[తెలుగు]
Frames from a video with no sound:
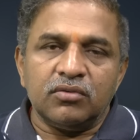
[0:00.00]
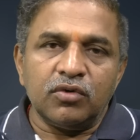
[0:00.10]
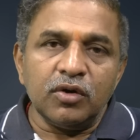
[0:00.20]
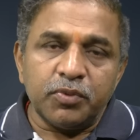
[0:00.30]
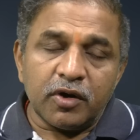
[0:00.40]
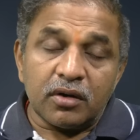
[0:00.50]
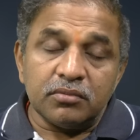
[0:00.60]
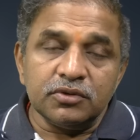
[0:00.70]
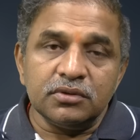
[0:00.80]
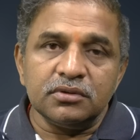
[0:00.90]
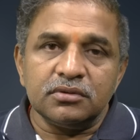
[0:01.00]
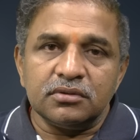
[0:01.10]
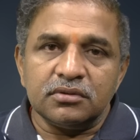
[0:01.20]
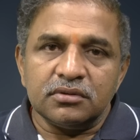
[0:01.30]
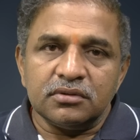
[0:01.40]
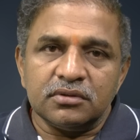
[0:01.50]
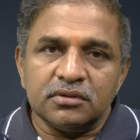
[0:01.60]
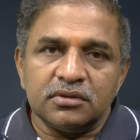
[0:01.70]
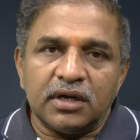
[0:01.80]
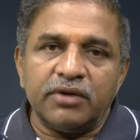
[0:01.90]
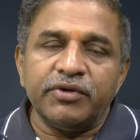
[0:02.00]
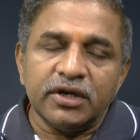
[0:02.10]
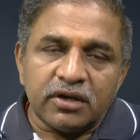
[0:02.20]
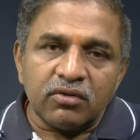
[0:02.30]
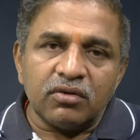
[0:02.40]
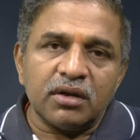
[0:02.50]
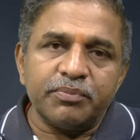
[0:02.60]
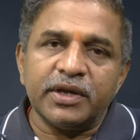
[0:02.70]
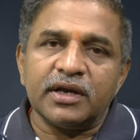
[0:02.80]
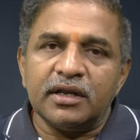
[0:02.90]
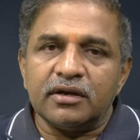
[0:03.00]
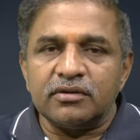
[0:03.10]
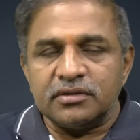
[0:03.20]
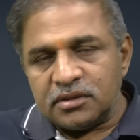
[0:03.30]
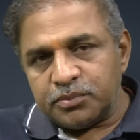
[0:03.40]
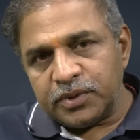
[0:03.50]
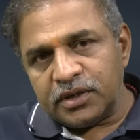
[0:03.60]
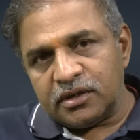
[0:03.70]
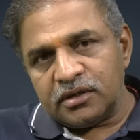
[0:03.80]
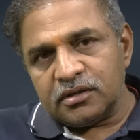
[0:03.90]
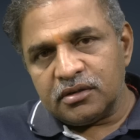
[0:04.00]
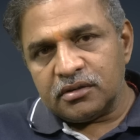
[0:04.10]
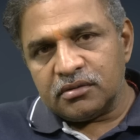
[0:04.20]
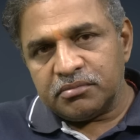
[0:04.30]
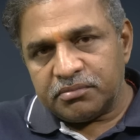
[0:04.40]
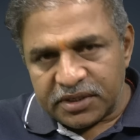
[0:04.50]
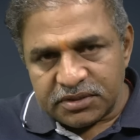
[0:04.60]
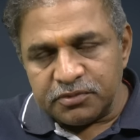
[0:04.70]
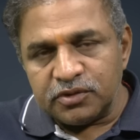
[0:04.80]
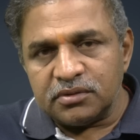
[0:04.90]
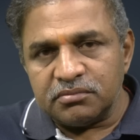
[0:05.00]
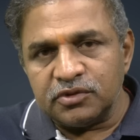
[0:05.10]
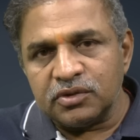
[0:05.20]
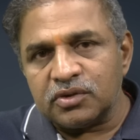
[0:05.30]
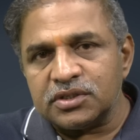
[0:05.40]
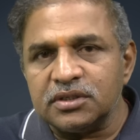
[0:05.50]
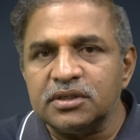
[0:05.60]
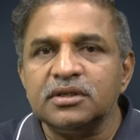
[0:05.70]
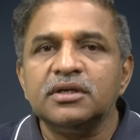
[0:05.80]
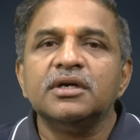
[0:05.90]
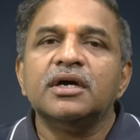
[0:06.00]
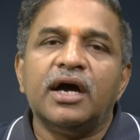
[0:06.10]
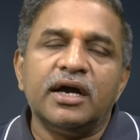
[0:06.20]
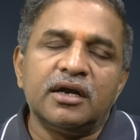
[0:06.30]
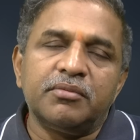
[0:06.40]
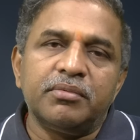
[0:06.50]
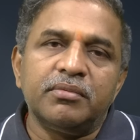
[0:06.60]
ఓడిపోక ముందు వెంట్రుకు కూడా పీకలేరు అని చెప్పి ప్రెస్ ముందుకు వచ్చి ఆయన